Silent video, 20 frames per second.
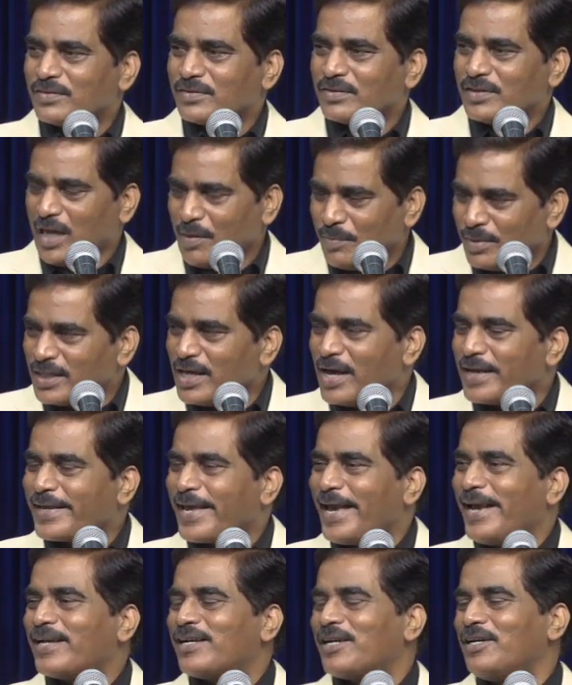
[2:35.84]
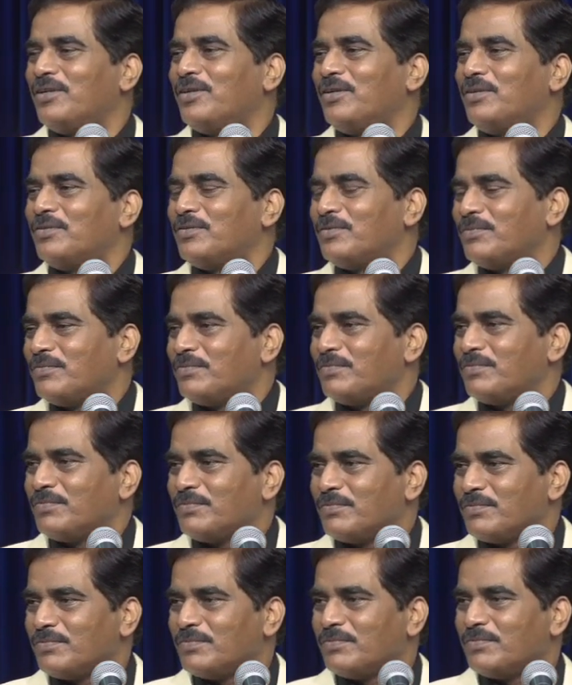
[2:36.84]
நம்ம தான் கேட்கணும்
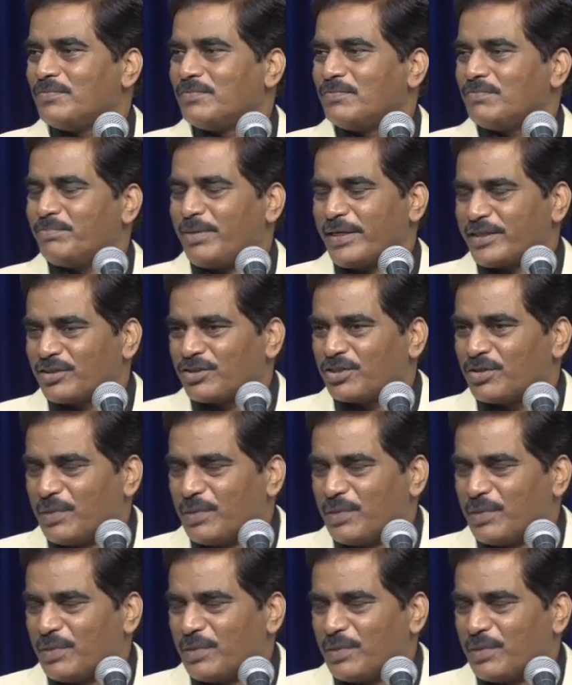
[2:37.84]
பத்து